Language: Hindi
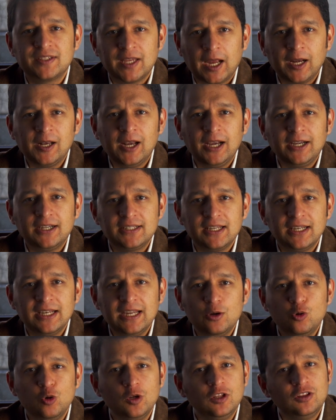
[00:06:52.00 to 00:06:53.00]
सैटेलाइट से
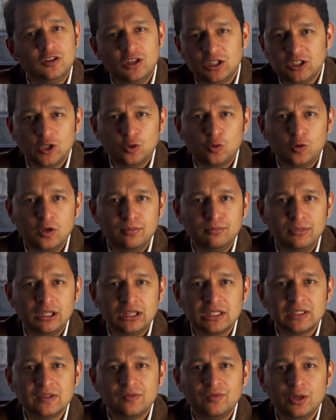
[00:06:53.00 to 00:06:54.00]
ली हुई दशकों लंबी
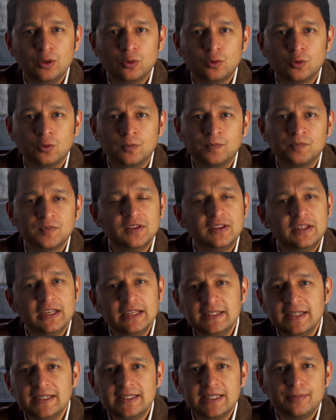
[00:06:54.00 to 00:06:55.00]
तस्वीरों को
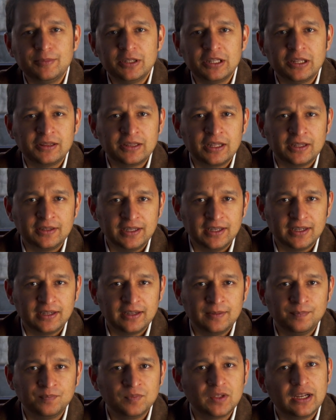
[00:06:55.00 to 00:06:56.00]
तेजी से बदलता देख
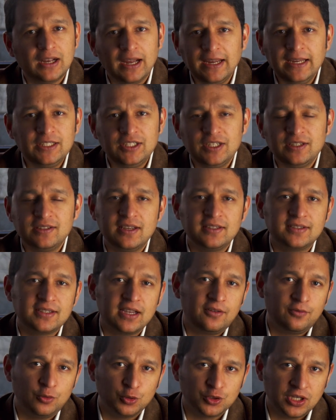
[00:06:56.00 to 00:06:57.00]
कई चीजें
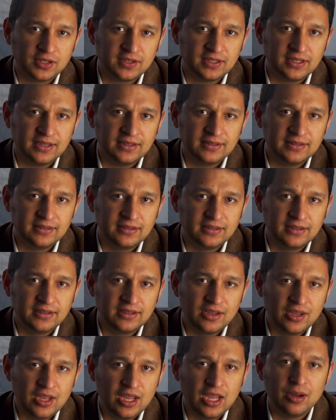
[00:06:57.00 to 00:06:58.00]
साफ हो जाती
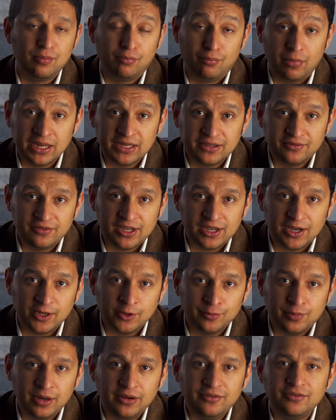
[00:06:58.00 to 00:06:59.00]
हैं मानवीय
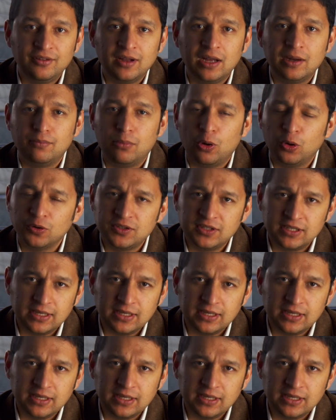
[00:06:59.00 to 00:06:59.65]
अनुभव बहुत